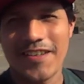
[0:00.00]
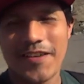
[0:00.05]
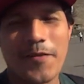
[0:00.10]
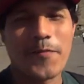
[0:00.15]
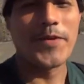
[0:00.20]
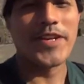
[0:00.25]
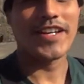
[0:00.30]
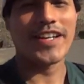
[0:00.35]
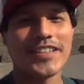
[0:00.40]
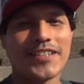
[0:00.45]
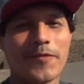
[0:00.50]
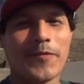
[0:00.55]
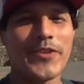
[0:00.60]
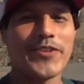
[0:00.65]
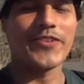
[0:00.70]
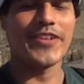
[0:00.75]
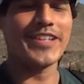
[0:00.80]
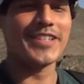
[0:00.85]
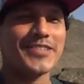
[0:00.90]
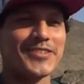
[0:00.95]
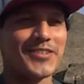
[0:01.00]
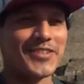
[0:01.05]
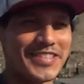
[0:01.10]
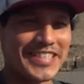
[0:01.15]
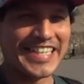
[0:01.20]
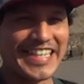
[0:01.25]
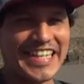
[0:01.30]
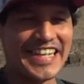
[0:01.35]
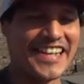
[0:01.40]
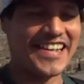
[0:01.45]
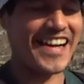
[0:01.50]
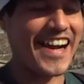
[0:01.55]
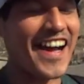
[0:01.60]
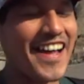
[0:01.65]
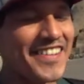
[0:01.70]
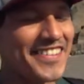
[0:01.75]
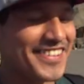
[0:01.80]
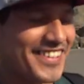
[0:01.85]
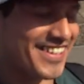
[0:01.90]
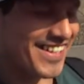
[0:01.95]
Miren el tamaño de esto, es
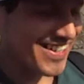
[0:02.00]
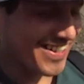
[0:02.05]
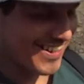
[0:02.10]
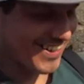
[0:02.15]
gigante.